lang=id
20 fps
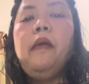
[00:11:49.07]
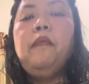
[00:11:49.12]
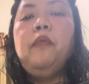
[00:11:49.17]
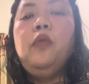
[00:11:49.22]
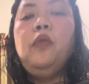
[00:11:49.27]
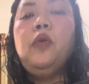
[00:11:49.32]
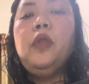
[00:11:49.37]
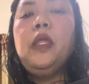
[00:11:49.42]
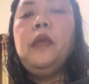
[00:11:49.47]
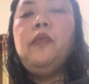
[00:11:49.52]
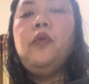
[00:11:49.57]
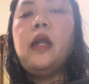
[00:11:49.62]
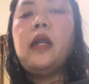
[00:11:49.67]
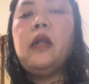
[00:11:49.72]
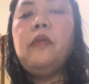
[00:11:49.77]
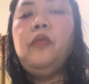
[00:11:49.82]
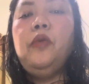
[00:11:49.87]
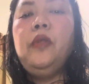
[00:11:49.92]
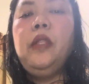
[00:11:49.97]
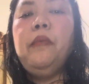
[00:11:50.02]
puluh ribu
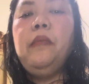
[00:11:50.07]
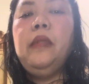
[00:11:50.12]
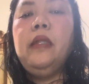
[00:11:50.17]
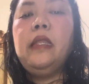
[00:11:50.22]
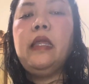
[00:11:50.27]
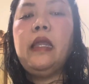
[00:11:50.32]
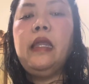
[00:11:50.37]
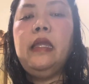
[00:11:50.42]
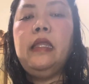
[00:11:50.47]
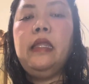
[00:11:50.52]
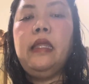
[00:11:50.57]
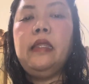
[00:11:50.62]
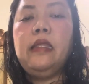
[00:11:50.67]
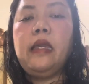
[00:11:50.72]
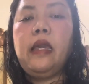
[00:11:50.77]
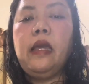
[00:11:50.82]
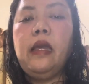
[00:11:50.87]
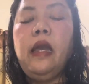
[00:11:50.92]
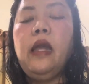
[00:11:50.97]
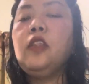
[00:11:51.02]
kakak bunda benarnya ini
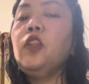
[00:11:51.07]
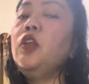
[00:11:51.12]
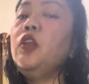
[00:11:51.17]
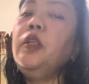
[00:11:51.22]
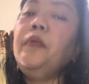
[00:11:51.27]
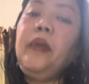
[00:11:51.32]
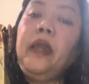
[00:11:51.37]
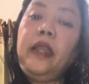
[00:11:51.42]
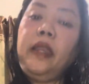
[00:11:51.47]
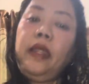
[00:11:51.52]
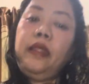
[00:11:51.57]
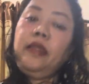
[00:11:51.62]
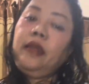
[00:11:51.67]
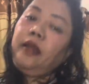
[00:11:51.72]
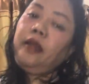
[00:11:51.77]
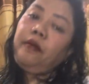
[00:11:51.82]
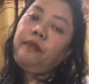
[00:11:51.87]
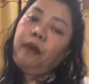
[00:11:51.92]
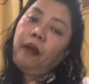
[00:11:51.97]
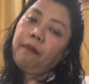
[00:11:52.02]
aja atau dibiarin aja
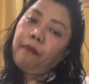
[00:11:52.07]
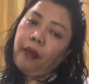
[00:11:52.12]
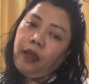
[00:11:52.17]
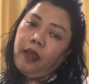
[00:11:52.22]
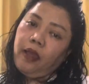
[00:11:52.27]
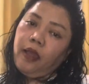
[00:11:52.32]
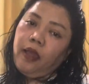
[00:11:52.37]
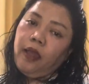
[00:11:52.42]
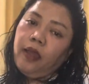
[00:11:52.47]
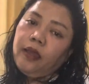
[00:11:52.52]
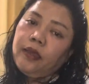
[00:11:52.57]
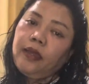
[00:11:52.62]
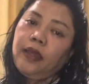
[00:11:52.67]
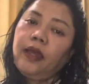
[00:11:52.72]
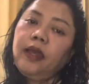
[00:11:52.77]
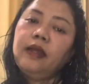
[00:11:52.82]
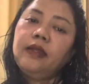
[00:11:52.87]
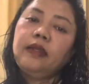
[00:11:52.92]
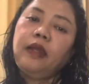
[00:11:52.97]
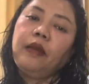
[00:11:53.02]
nggak apa-apa
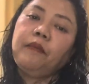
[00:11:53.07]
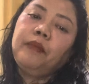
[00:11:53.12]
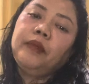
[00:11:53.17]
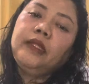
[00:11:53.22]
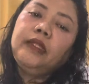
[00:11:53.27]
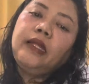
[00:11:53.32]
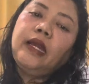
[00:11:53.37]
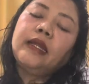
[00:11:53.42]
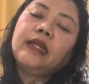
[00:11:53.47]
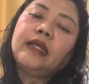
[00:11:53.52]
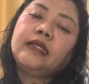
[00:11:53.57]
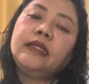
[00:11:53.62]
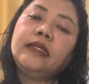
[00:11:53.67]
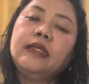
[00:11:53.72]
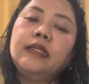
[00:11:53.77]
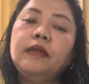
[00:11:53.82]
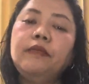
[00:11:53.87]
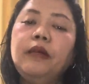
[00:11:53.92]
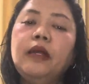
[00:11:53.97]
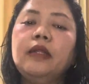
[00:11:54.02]
ya yang penting jangan kasih
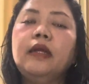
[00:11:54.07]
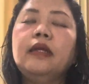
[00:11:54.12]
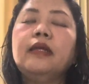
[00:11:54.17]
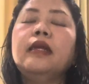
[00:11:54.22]
eh, eh,